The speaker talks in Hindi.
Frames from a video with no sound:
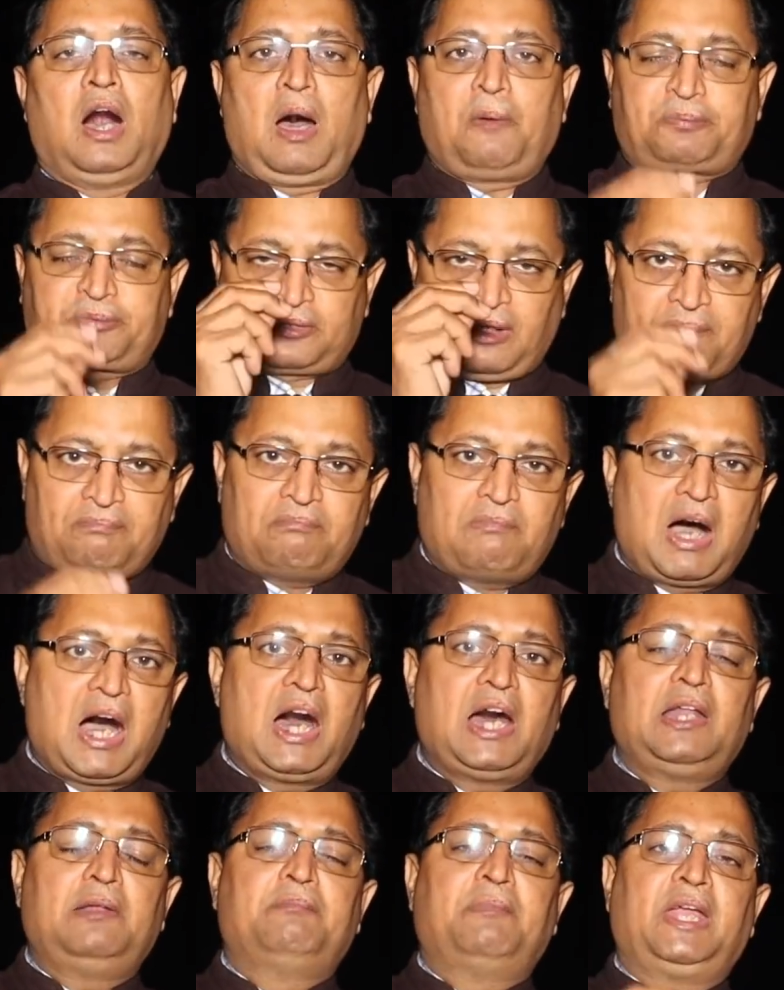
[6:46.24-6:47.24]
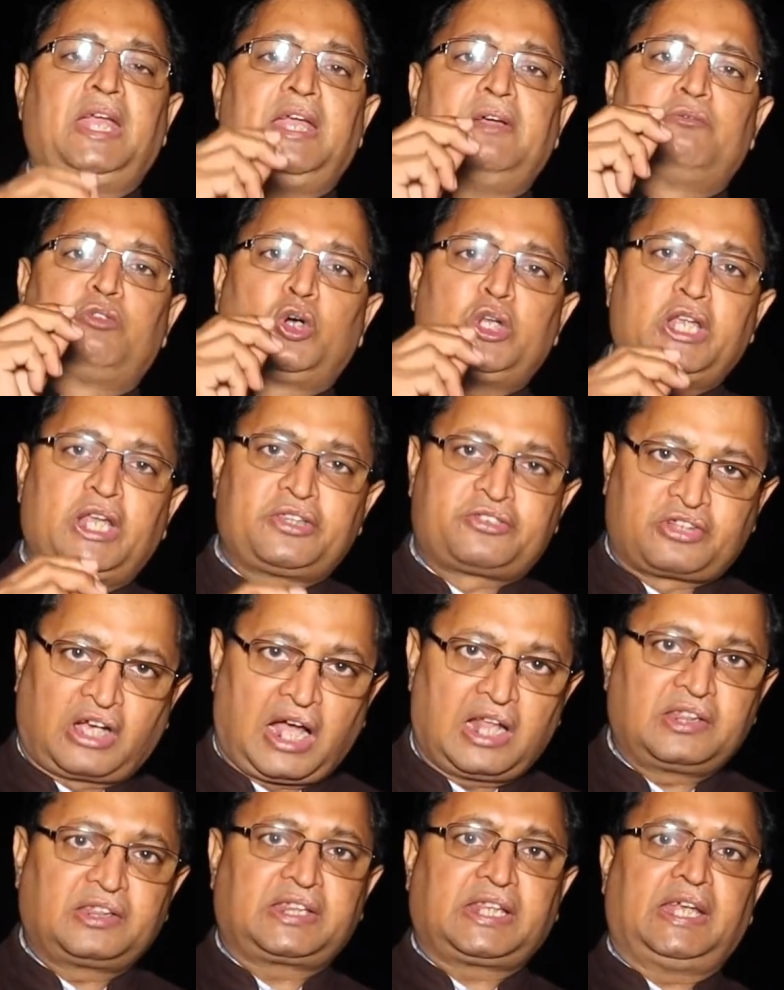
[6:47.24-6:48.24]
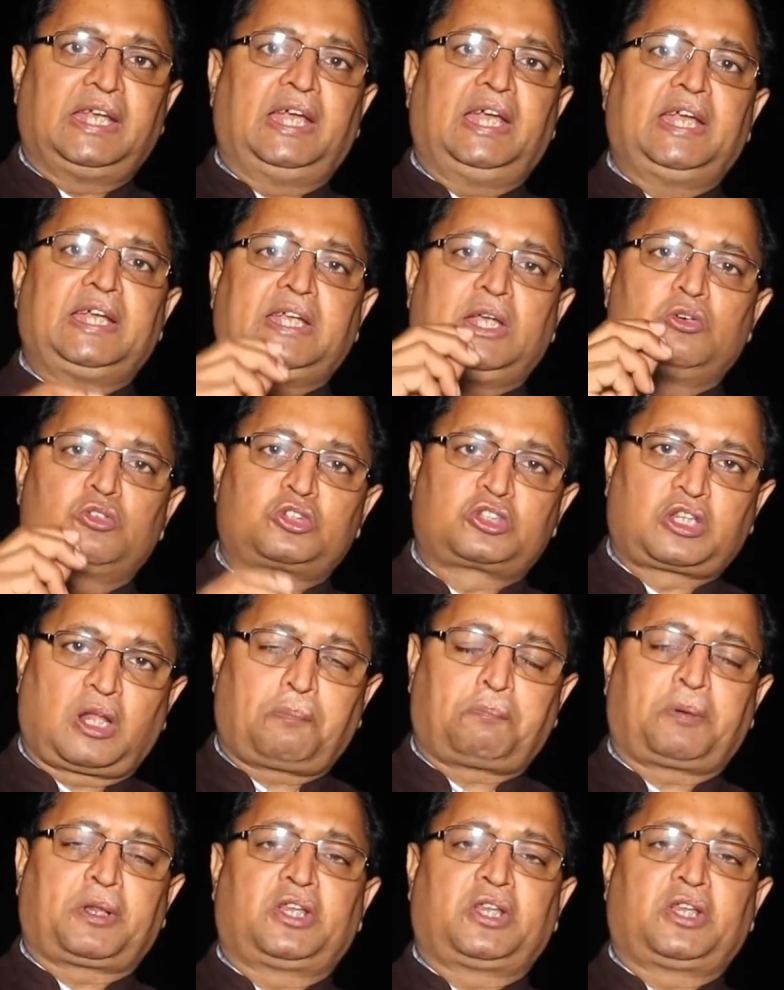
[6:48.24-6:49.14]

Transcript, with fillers: अब सम्मान में वो ये जानते हैं कि उत्तर